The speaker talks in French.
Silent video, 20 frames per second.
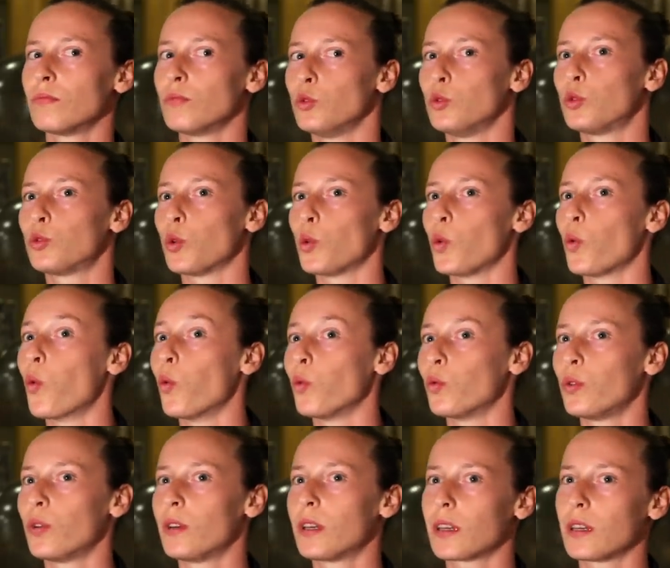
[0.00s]
du second
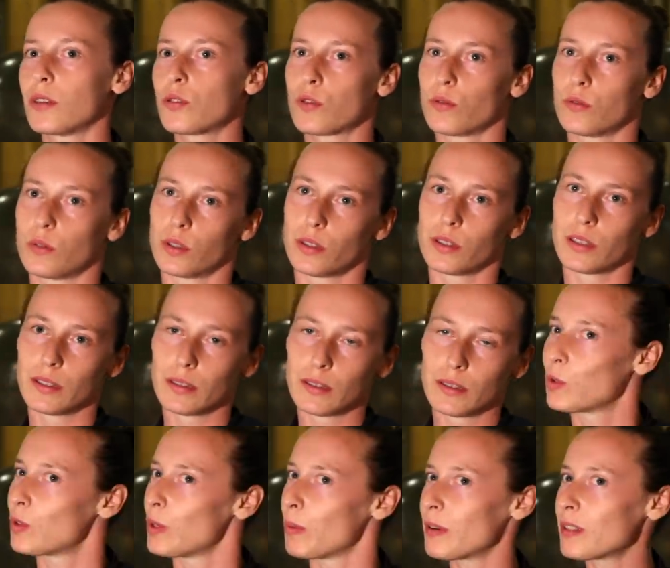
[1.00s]
degré, tu vois.
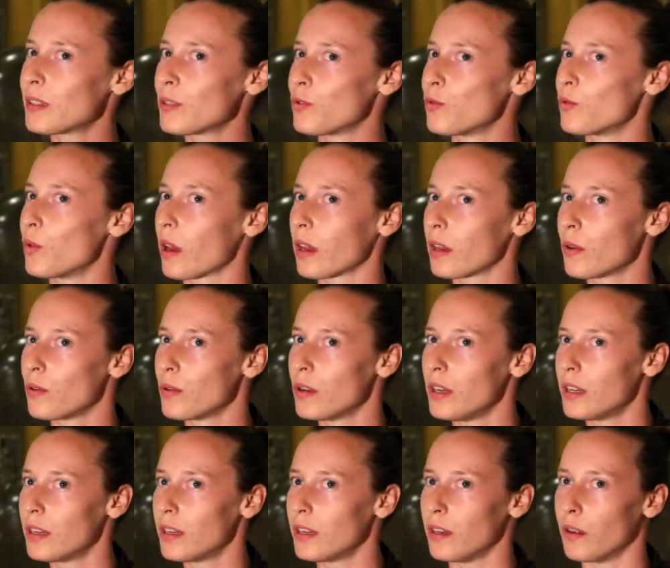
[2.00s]
Tu sais pas si tu dois
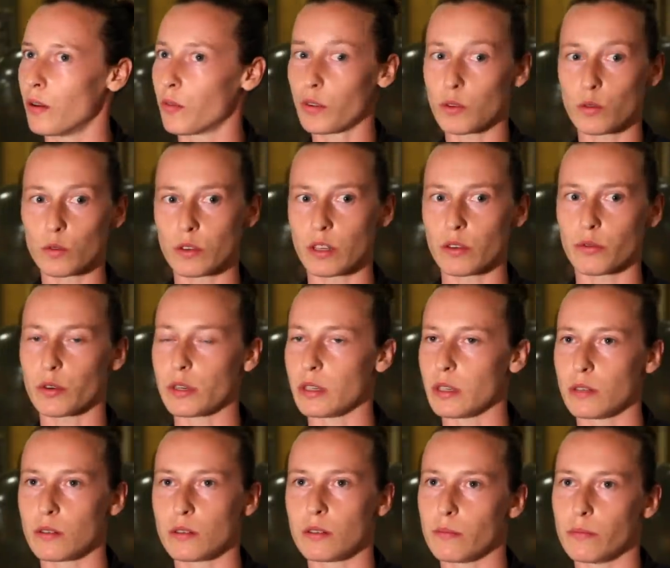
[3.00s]
rigoler. Et en fait, des fois,
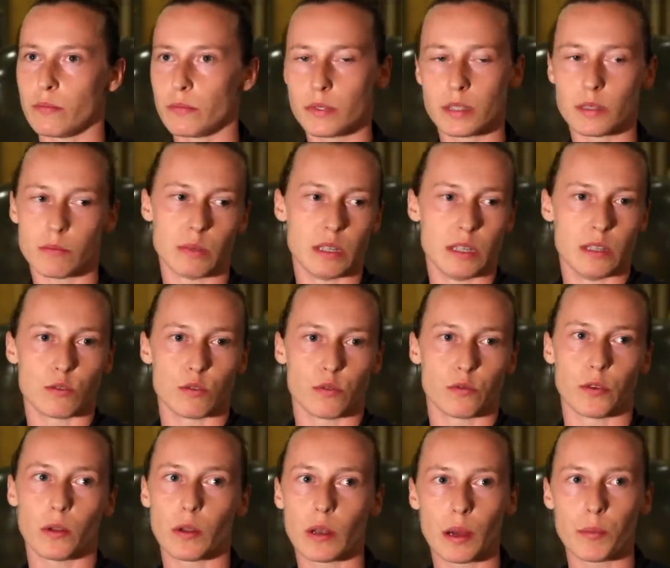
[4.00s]
ils, ils se
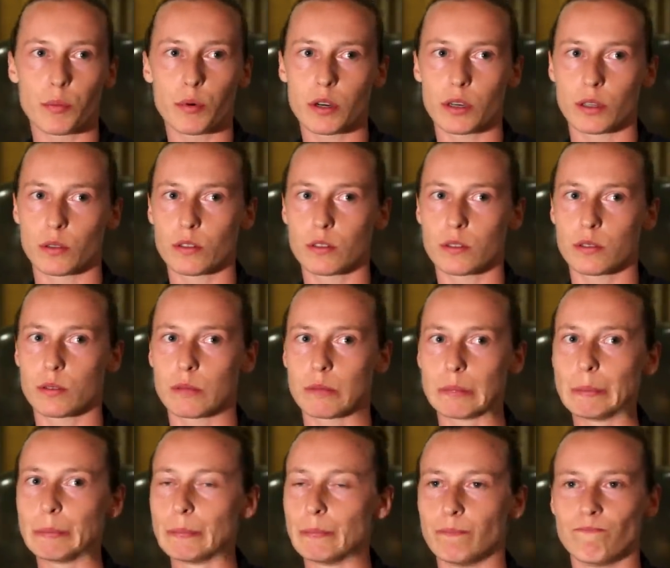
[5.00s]
fendent la poire et toi,
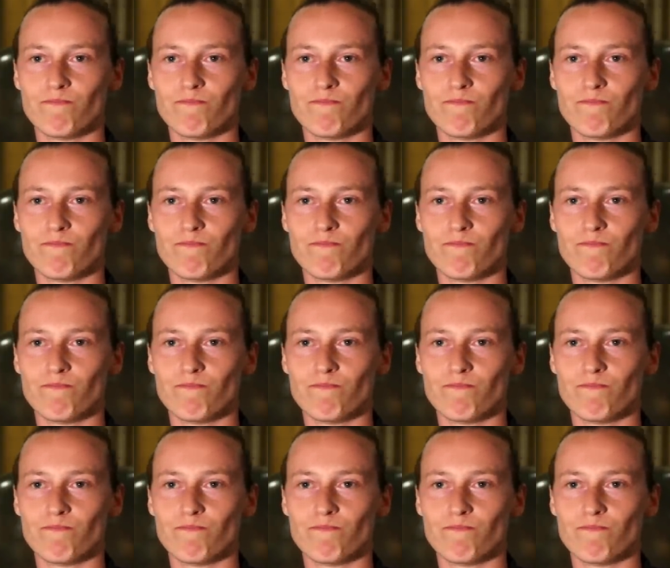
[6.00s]
hmm,